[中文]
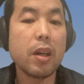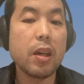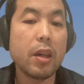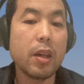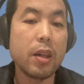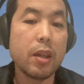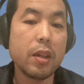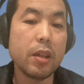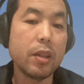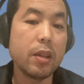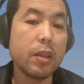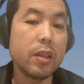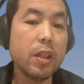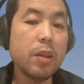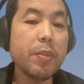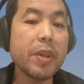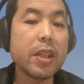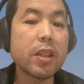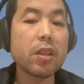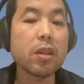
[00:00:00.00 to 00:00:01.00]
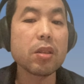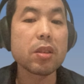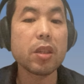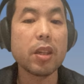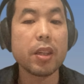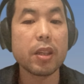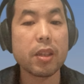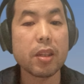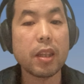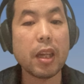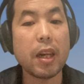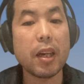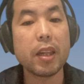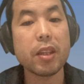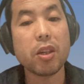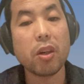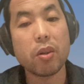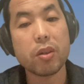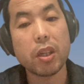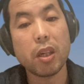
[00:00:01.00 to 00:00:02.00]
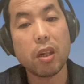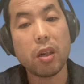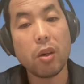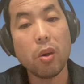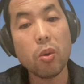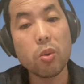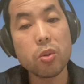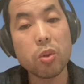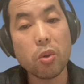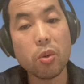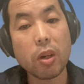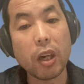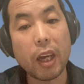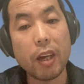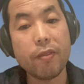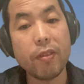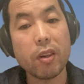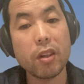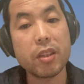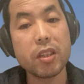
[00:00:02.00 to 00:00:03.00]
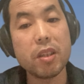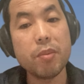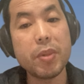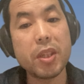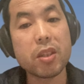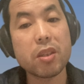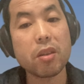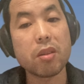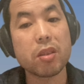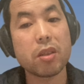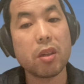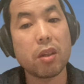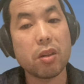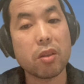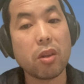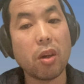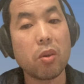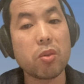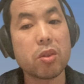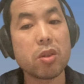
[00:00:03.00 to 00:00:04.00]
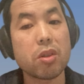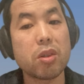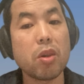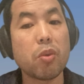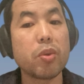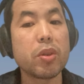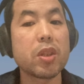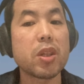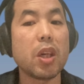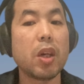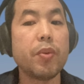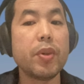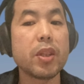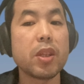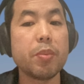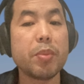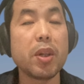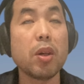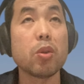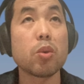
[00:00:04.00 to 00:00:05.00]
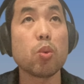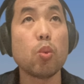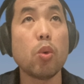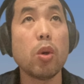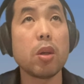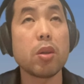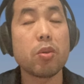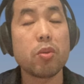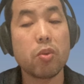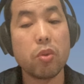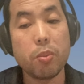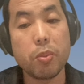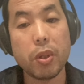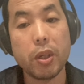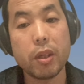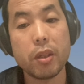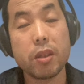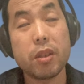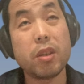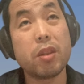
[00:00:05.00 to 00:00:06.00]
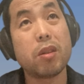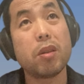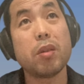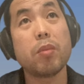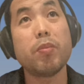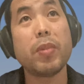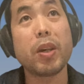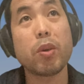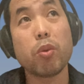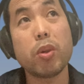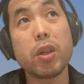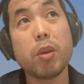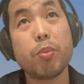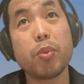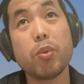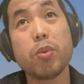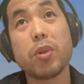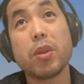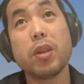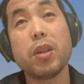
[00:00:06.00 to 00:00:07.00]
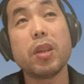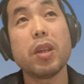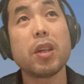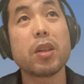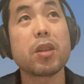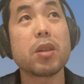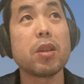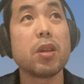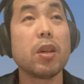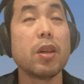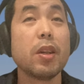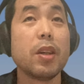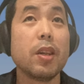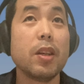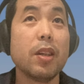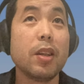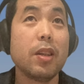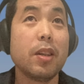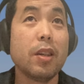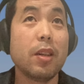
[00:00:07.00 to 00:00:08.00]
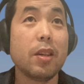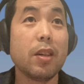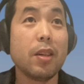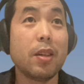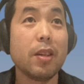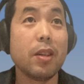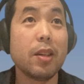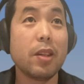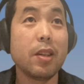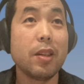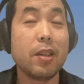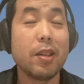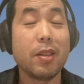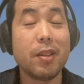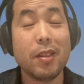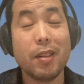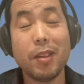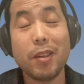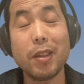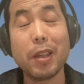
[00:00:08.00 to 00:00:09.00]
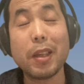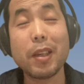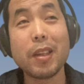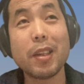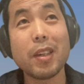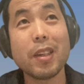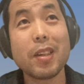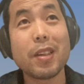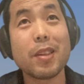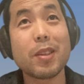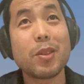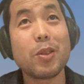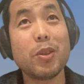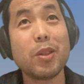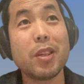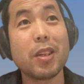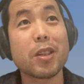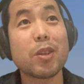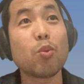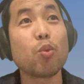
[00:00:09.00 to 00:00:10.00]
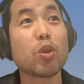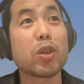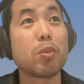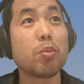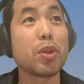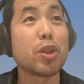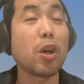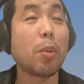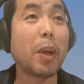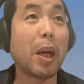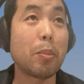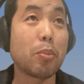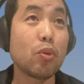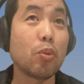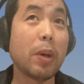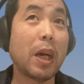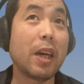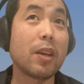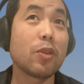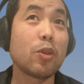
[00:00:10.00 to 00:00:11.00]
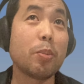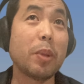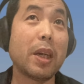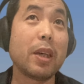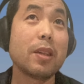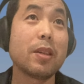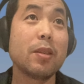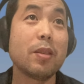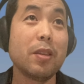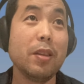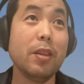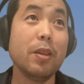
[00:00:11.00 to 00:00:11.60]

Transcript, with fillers: 呃，移民政策也是带来挑战啊，欧洲开放了移民政策导致社会治安问题比较多，对不对？其实美国也不也是。嗯，也也是五十步笑百步吧，对吧？